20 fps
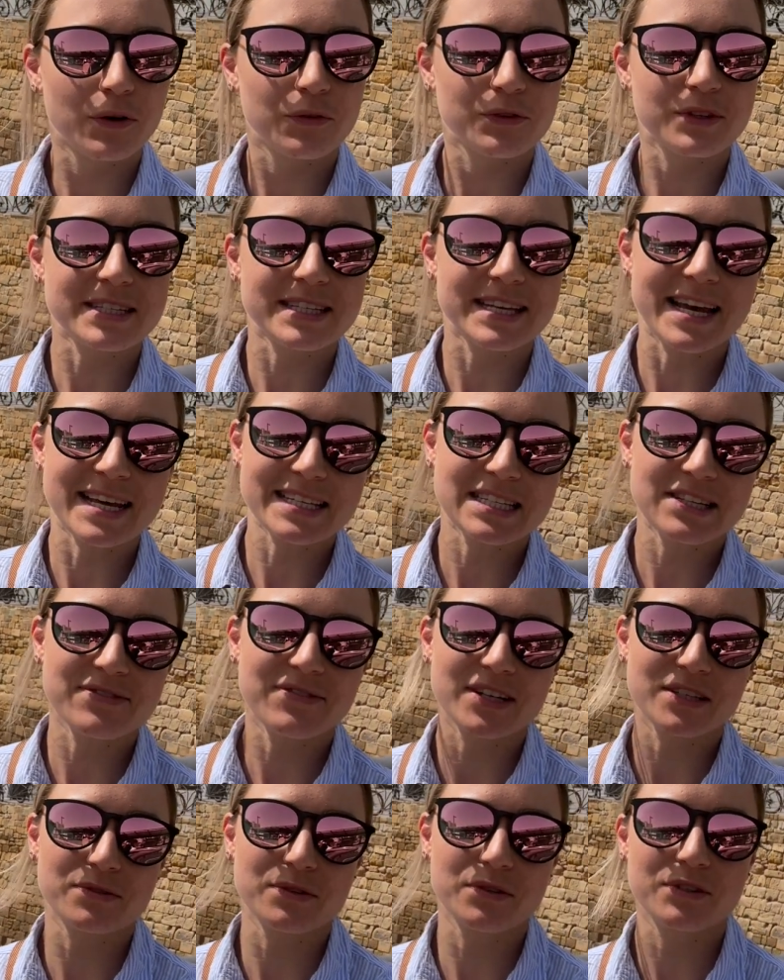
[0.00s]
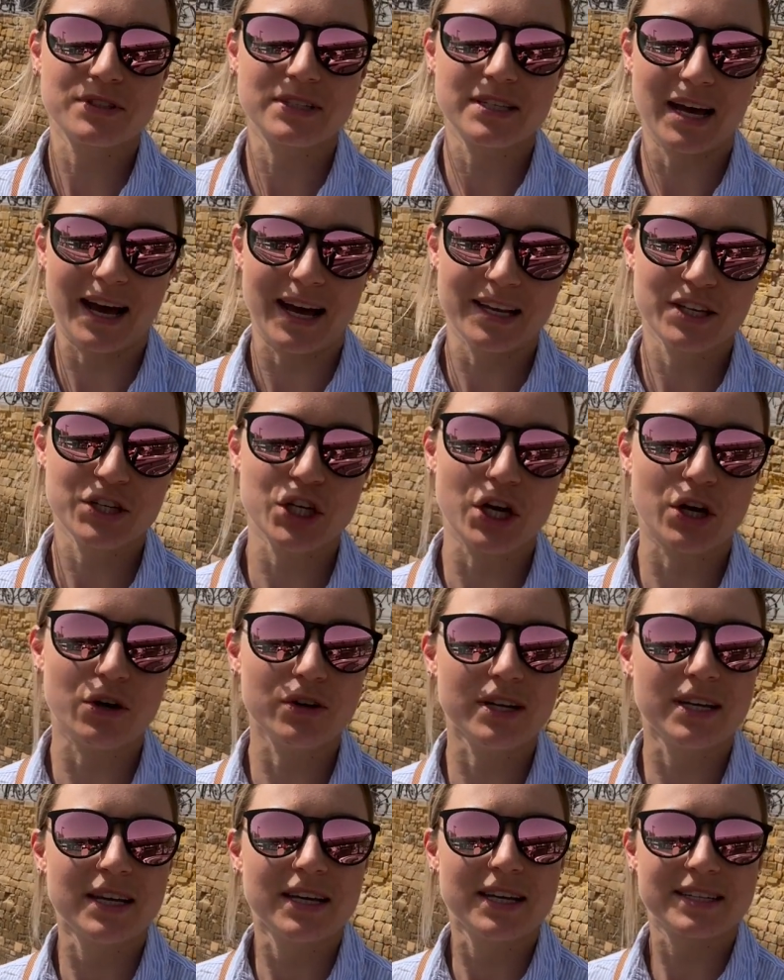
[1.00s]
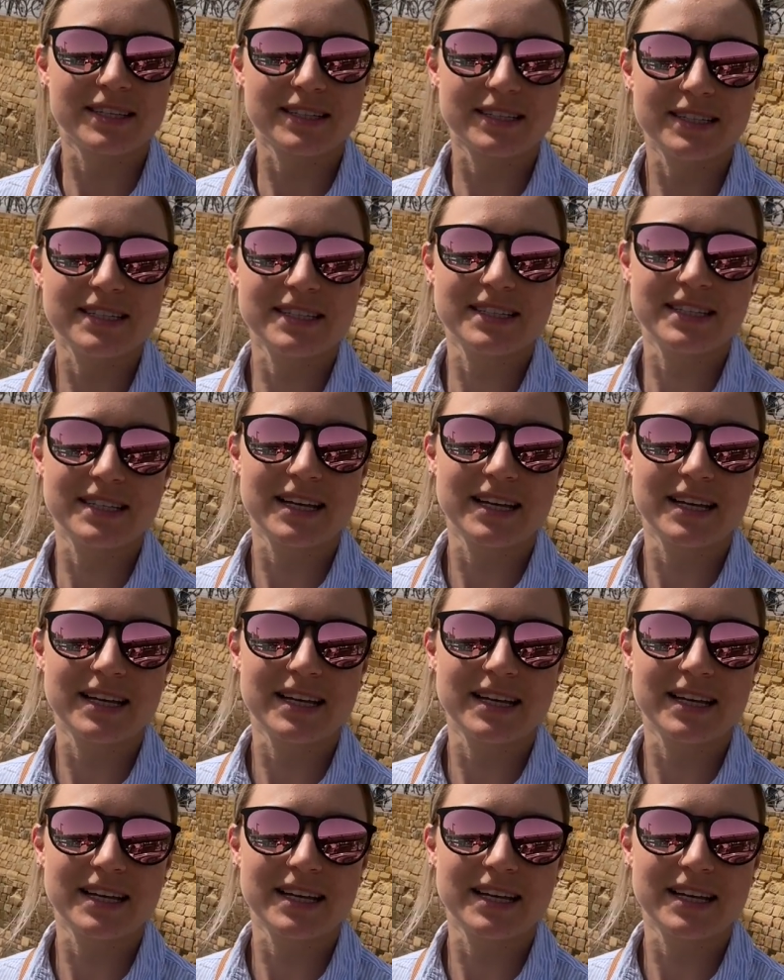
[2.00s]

Und das erste, was wir uns hier anschauen, das ist